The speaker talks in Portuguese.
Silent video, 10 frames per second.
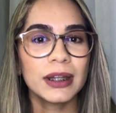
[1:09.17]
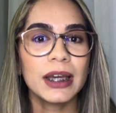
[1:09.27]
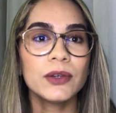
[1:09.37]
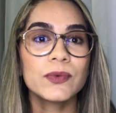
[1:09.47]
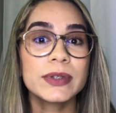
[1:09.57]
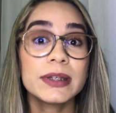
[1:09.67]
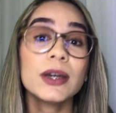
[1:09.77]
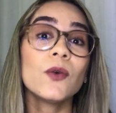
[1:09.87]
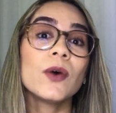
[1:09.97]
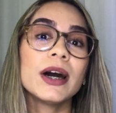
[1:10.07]
Tenho
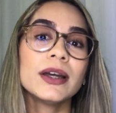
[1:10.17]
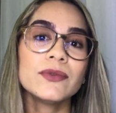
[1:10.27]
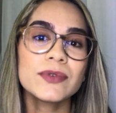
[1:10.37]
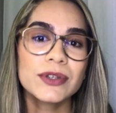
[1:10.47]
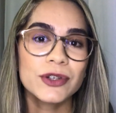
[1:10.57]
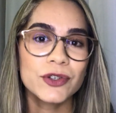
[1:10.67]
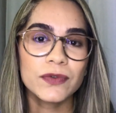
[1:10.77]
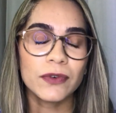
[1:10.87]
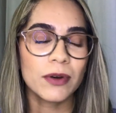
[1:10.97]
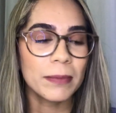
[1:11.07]
cinco anos
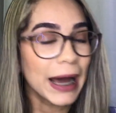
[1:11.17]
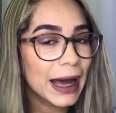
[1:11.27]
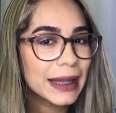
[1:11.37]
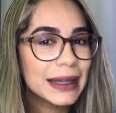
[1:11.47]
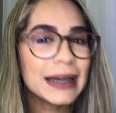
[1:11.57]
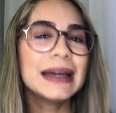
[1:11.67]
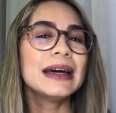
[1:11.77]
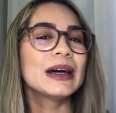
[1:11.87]
de formada,